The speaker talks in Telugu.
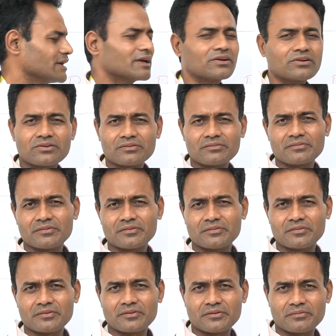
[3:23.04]
ఎక్కువ
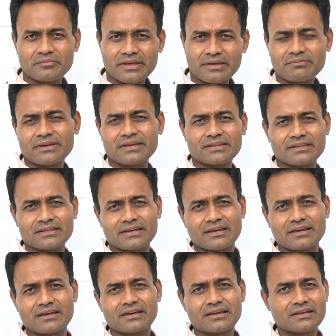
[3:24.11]
మేమైతే
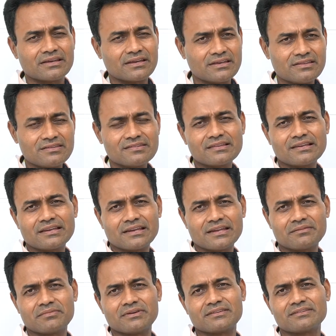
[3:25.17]

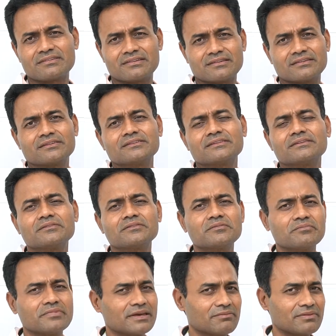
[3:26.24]
ఇన్సులినే బెస్ట్
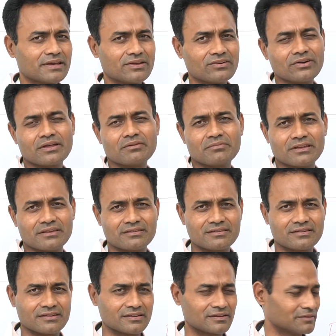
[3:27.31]
బేబీకి కూడా
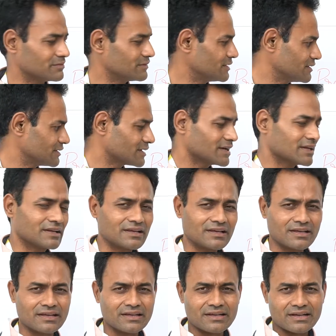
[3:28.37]
బెస్ట్ అంటాం అందుకని
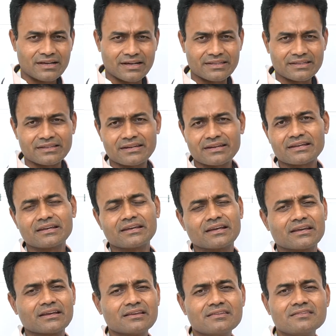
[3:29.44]
అందరికీ
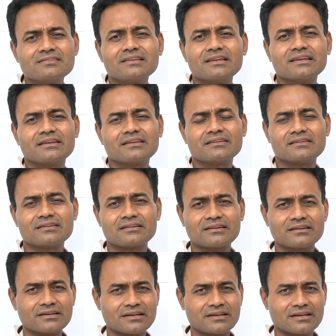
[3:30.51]
ఇన్సులిన్
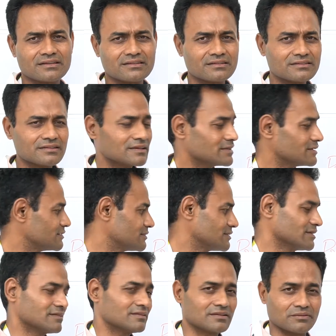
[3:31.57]
సజెస్ట్
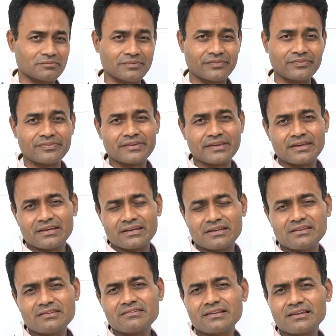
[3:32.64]
చేస్తాం
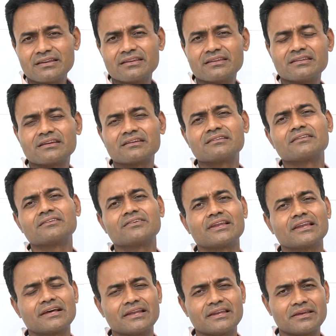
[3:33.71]
ఇన్సులిన్ ఇంజెక్షన్
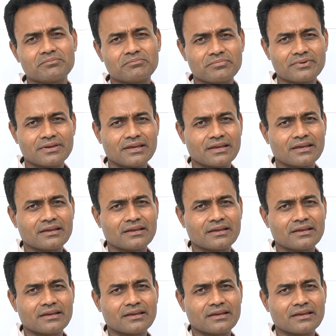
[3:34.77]
వల్ల నొప్పి